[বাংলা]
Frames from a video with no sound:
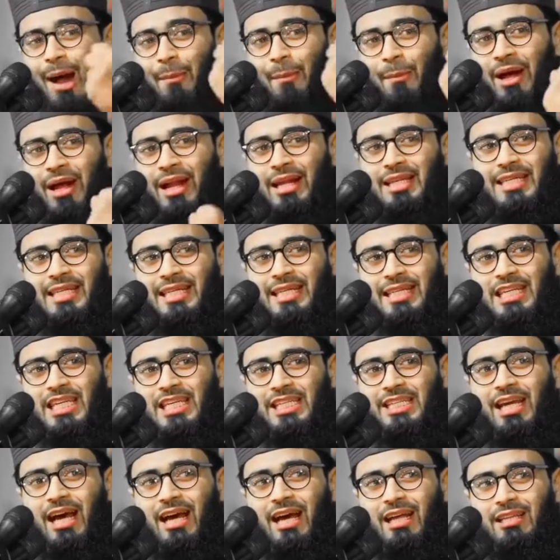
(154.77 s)
আমার
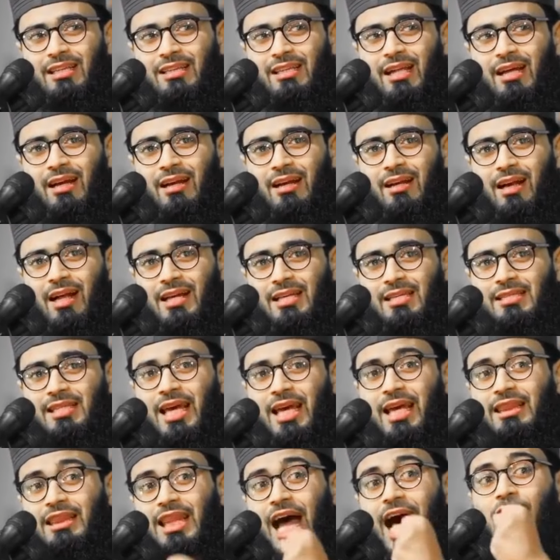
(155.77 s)
জিনিসকে আল্লাহর
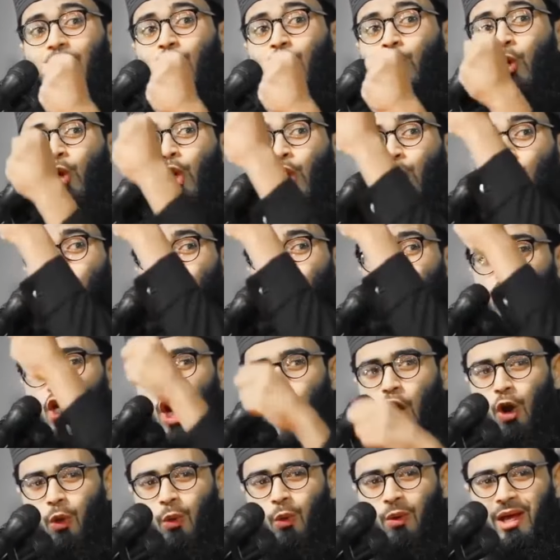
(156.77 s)
রাস্তায় দান করে খুশি
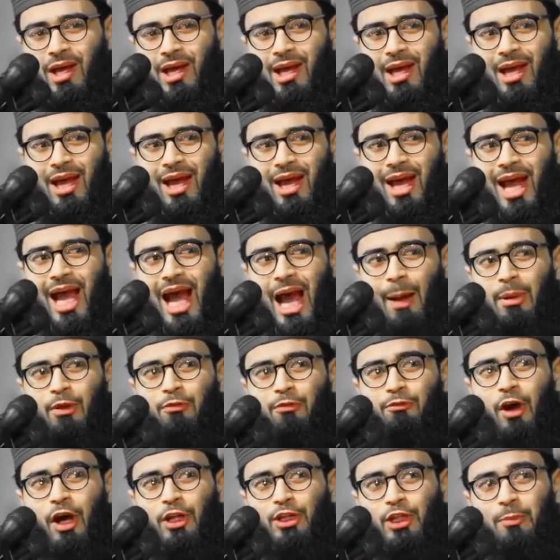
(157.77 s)
হও আমি
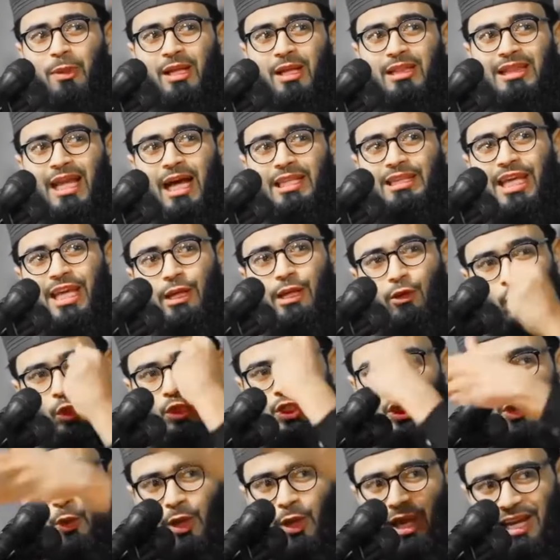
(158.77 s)
ফাতেমা তাতেই
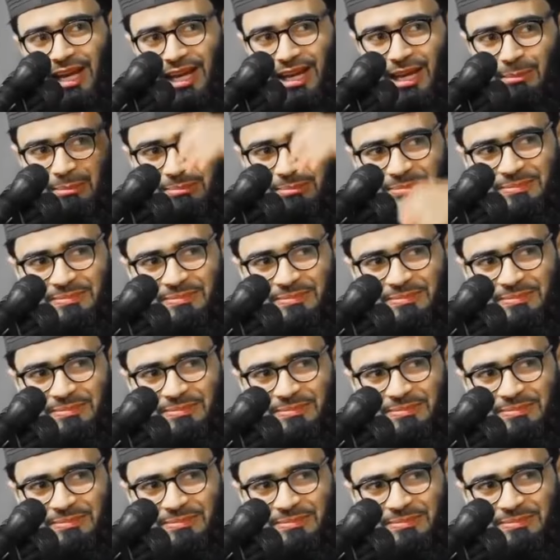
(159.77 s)
খুশি হয়ে গেলাম